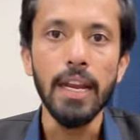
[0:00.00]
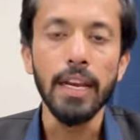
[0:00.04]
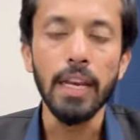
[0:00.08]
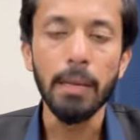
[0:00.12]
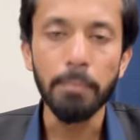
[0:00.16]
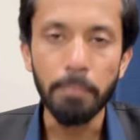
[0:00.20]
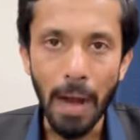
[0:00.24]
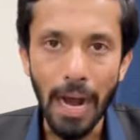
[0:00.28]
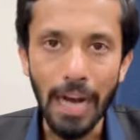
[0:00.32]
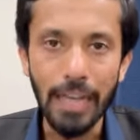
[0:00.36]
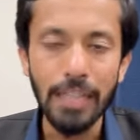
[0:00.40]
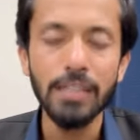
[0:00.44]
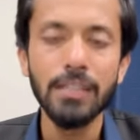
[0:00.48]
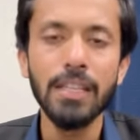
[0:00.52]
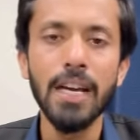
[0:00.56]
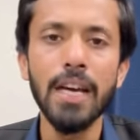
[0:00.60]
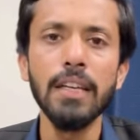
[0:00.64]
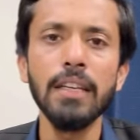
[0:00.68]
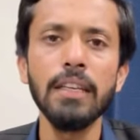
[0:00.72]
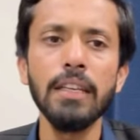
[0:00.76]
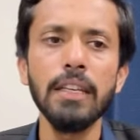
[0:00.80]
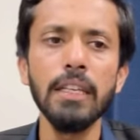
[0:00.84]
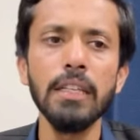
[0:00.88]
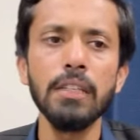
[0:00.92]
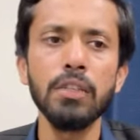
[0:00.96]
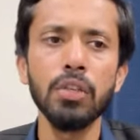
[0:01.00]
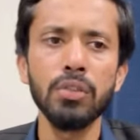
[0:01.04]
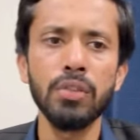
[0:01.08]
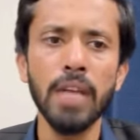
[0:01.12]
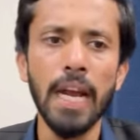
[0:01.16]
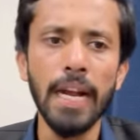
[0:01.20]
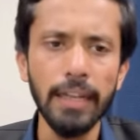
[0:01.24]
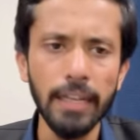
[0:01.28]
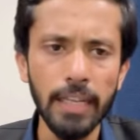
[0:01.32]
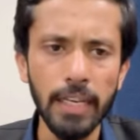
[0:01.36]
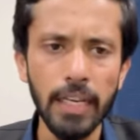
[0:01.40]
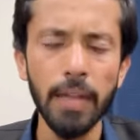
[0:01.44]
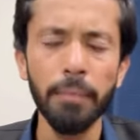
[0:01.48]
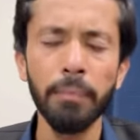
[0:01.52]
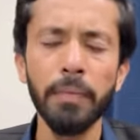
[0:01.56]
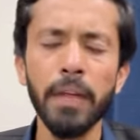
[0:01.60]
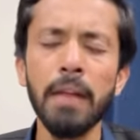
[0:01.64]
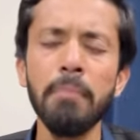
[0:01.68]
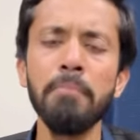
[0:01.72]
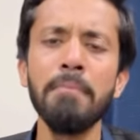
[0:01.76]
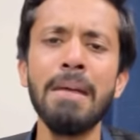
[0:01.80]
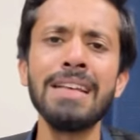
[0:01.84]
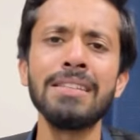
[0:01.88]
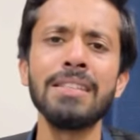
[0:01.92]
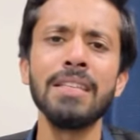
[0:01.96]
कि पाकिस्तान की सोसाइटी के अंदर
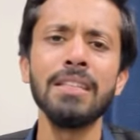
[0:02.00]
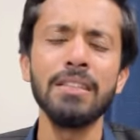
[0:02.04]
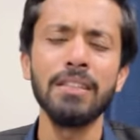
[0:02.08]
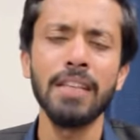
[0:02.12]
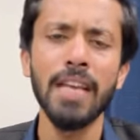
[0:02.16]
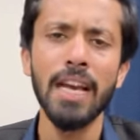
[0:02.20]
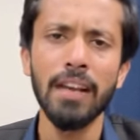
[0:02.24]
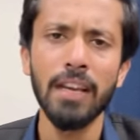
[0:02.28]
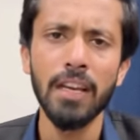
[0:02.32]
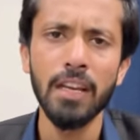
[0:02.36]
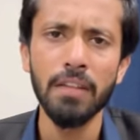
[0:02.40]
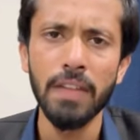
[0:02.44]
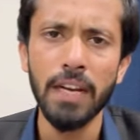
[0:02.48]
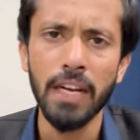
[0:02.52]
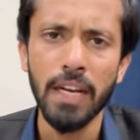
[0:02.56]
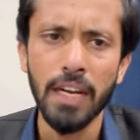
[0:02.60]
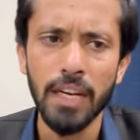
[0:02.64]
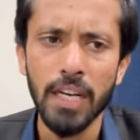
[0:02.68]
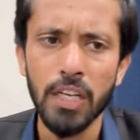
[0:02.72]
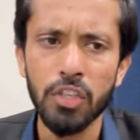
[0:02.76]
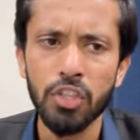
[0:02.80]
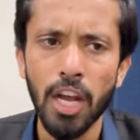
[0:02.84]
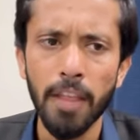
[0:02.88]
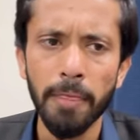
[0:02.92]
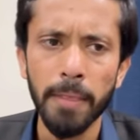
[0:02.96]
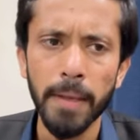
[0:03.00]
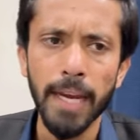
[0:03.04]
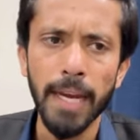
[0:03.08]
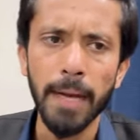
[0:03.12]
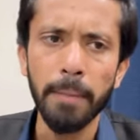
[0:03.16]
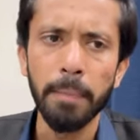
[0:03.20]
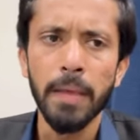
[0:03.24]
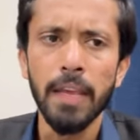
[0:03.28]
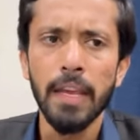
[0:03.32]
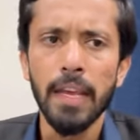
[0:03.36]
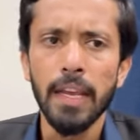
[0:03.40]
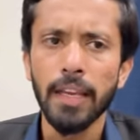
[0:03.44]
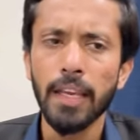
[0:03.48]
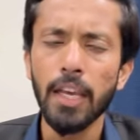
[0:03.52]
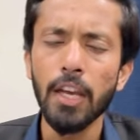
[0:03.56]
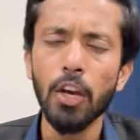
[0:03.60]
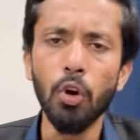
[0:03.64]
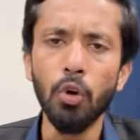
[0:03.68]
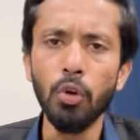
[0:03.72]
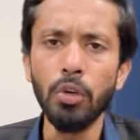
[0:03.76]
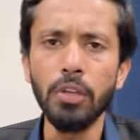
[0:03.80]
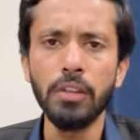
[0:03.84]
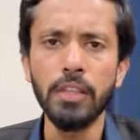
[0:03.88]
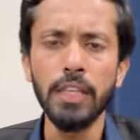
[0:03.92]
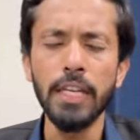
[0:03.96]
आप मैसेज क्या कन्वे करना चाहते हैं कि
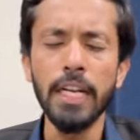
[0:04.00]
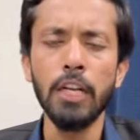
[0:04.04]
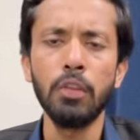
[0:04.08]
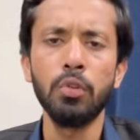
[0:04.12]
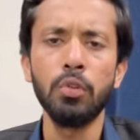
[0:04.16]
औरतें एक